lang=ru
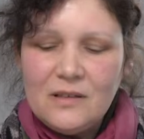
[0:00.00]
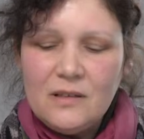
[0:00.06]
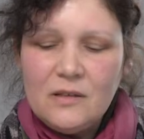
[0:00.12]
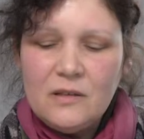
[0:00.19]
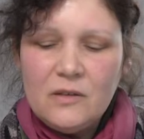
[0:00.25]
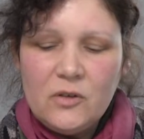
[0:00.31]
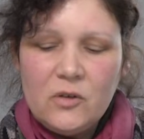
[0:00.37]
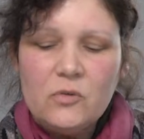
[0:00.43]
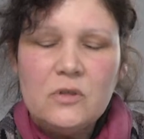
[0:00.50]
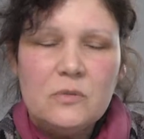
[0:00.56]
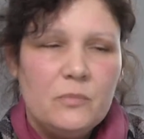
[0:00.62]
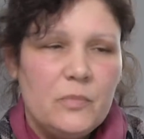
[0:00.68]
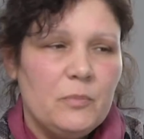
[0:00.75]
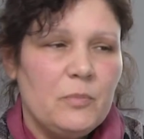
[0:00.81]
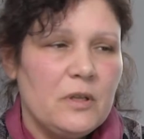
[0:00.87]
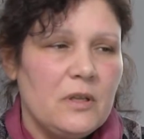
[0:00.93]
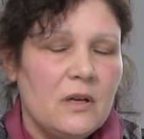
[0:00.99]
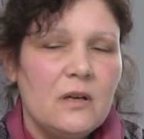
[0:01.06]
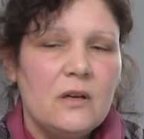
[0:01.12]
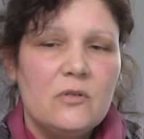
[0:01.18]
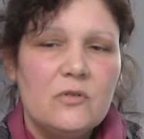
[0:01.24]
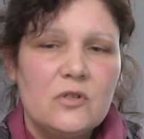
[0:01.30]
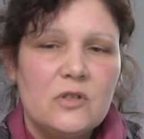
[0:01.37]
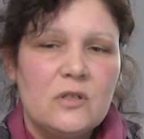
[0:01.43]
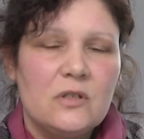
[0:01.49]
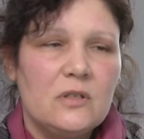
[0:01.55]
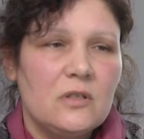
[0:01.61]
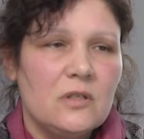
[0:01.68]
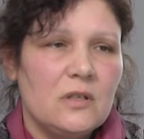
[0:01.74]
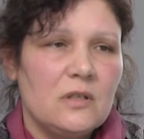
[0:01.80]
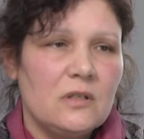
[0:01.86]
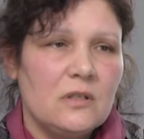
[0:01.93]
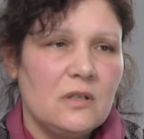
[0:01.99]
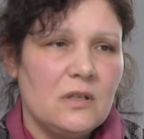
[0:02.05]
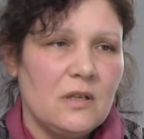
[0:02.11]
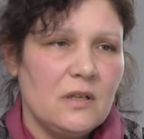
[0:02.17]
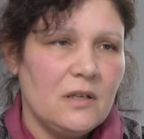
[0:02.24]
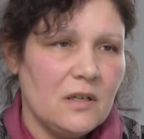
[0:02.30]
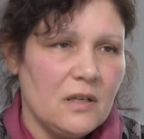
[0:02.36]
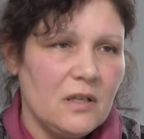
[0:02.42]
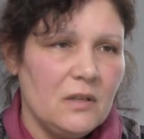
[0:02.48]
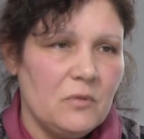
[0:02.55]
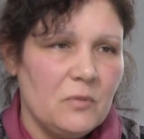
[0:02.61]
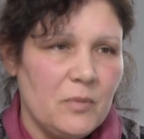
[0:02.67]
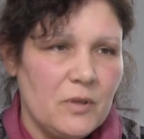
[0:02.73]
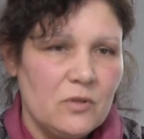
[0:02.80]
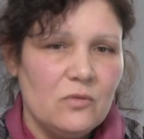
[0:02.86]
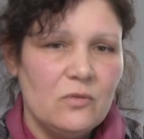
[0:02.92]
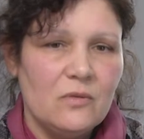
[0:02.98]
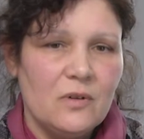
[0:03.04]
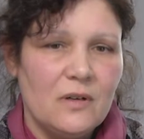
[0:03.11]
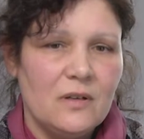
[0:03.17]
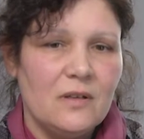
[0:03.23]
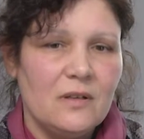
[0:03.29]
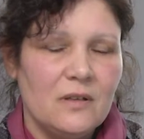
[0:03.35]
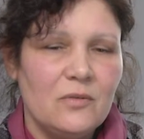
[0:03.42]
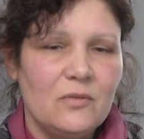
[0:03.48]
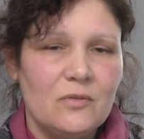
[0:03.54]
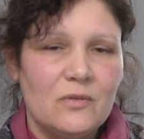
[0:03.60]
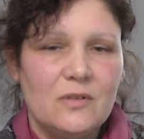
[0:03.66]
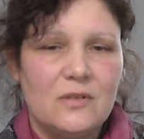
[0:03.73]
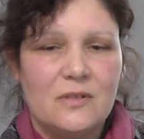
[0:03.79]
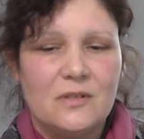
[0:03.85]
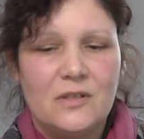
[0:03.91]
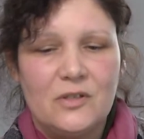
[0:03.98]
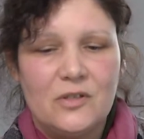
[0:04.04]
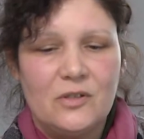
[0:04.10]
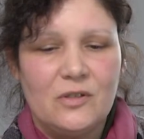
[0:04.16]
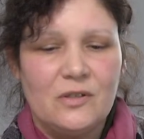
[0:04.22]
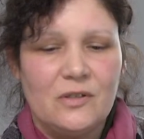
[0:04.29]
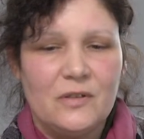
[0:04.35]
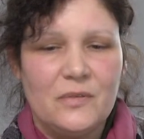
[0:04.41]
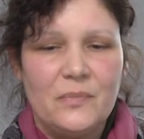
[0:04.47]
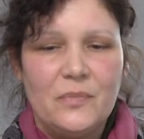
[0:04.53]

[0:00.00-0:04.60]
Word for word: И людям предлагают жить за экранами, поскольку они находятся, значит, ну, да.